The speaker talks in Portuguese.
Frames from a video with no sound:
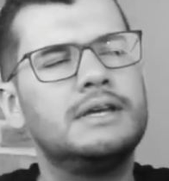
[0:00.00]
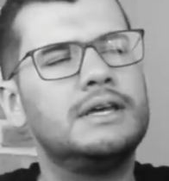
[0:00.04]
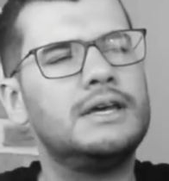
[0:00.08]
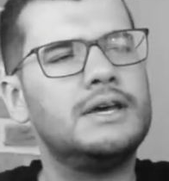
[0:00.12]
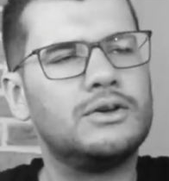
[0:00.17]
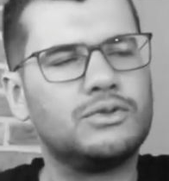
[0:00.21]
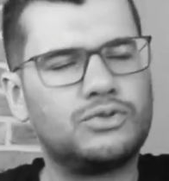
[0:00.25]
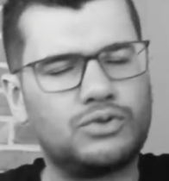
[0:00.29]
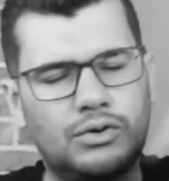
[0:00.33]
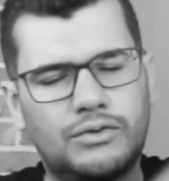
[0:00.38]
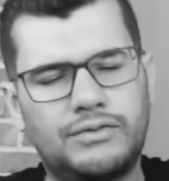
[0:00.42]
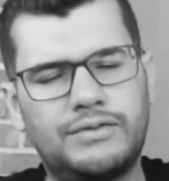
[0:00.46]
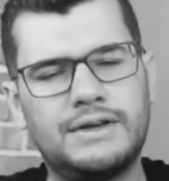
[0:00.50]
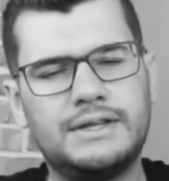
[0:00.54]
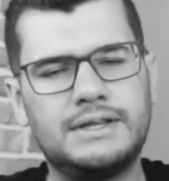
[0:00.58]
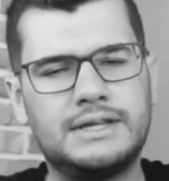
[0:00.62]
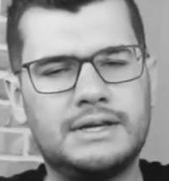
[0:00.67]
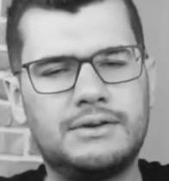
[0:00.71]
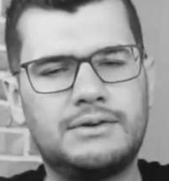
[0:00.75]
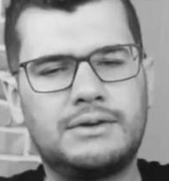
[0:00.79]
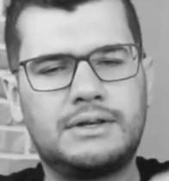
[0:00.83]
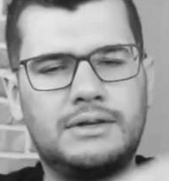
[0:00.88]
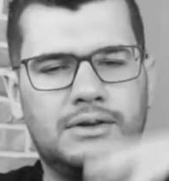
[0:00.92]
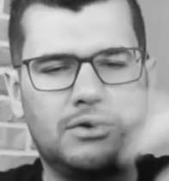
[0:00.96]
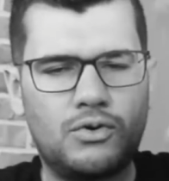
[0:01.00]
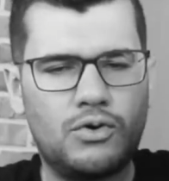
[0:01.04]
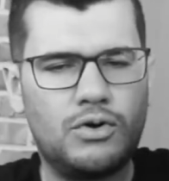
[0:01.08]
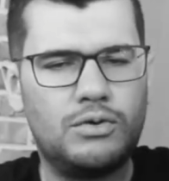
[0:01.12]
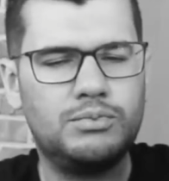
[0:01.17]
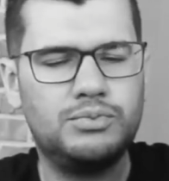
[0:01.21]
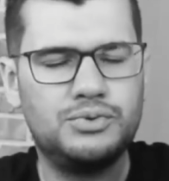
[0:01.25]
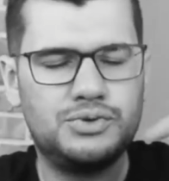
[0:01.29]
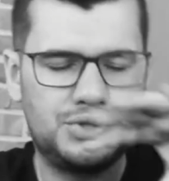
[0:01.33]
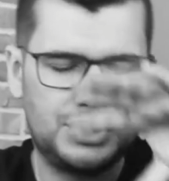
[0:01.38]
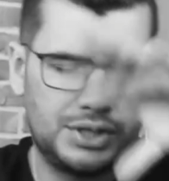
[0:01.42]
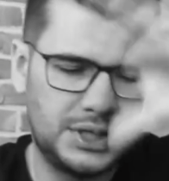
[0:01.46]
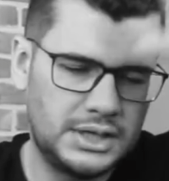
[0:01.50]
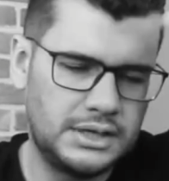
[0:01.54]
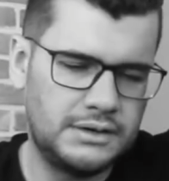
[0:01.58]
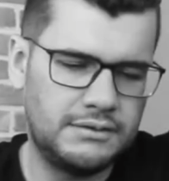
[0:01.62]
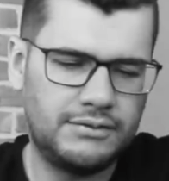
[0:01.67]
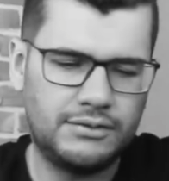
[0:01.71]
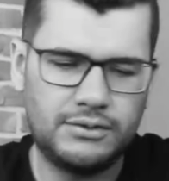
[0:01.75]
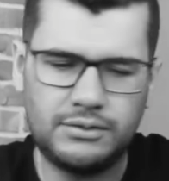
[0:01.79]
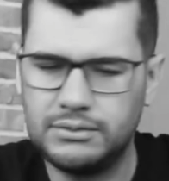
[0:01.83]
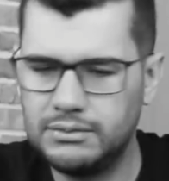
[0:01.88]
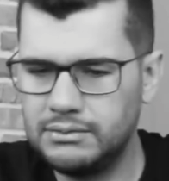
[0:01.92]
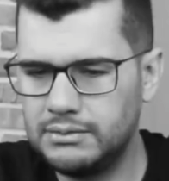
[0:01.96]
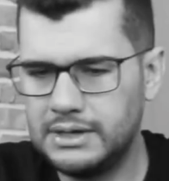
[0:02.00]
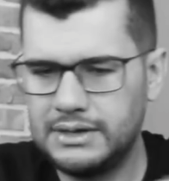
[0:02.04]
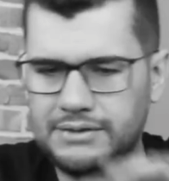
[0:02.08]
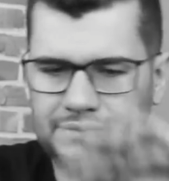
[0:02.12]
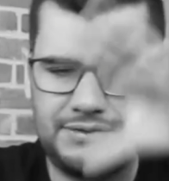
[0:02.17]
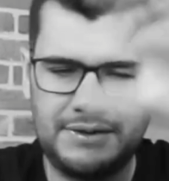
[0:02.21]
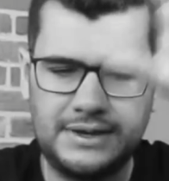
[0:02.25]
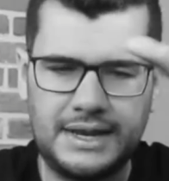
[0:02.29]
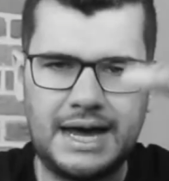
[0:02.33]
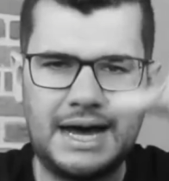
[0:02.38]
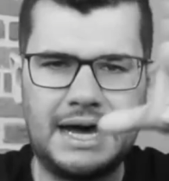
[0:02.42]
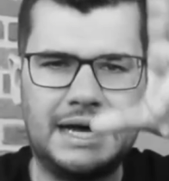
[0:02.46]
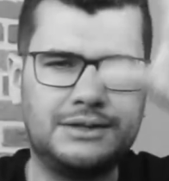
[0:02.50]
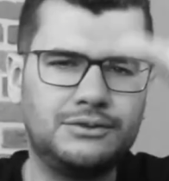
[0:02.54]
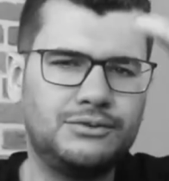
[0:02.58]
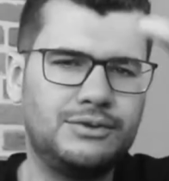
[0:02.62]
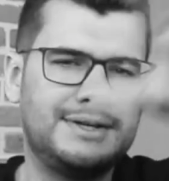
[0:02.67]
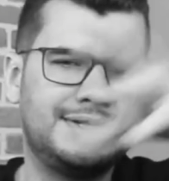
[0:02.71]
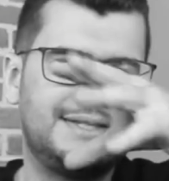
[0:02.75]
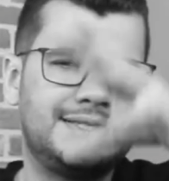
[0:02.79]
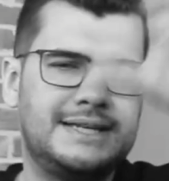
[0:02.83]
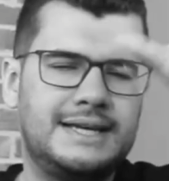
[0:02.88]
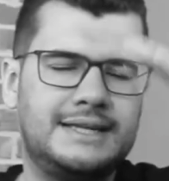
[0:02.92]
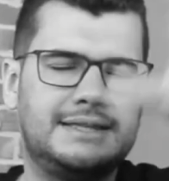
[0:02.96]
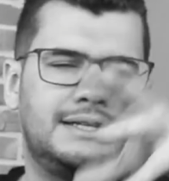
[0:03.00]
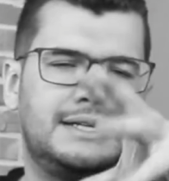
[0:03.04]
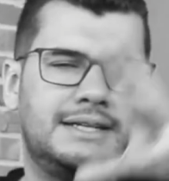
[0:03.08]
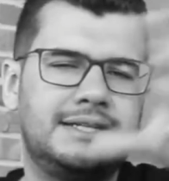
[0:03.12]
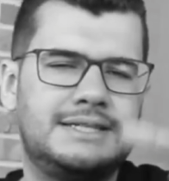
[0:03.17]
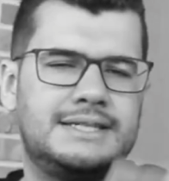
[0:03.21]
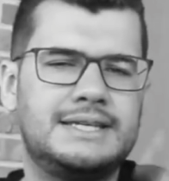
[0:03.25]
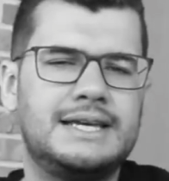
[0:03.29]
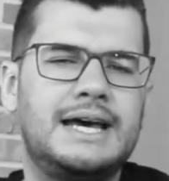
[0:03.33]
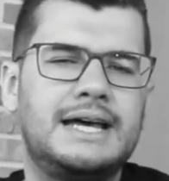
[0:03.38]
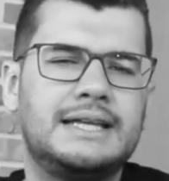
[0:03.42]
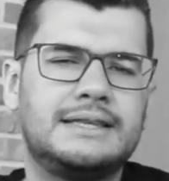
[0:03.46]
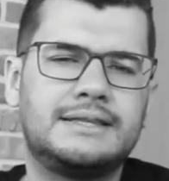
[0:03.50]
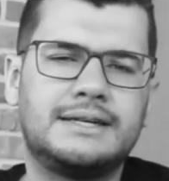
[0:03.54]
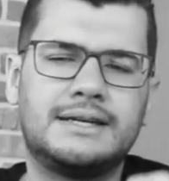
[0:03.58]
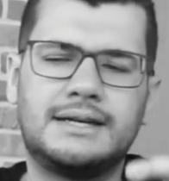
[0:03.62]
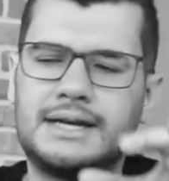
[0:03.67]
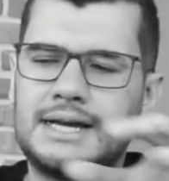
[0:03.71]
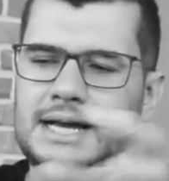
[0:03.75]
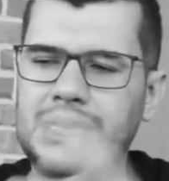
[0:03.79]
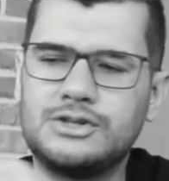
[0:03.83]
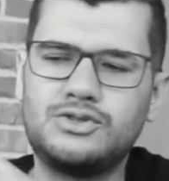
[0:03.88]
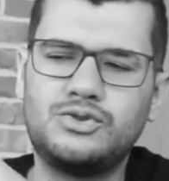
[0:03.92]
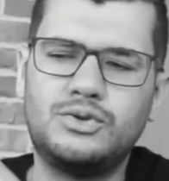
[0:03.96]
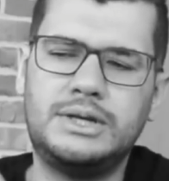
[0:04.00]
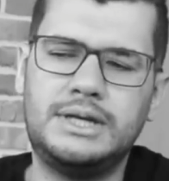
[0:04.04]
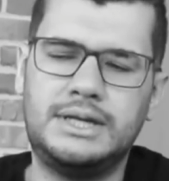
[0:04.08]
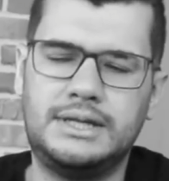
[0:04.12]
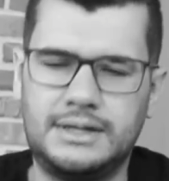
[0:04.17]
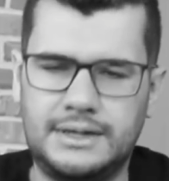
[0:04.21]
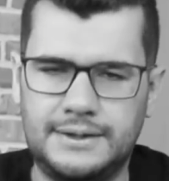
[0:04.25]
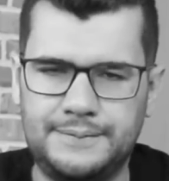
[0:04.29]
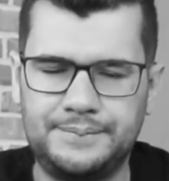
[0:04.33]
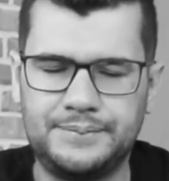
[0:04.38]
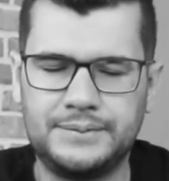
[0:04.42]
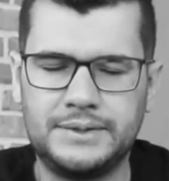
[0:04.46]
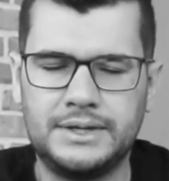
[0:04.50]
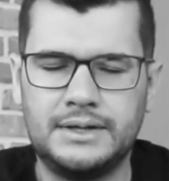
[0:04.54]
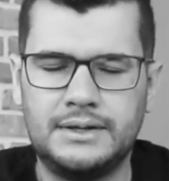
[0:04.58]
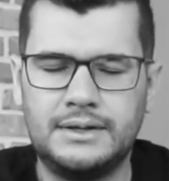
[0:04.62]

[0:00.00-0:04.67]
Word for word: eu tô vendendo aqui combustível, refinado, etc, etc, gasolina.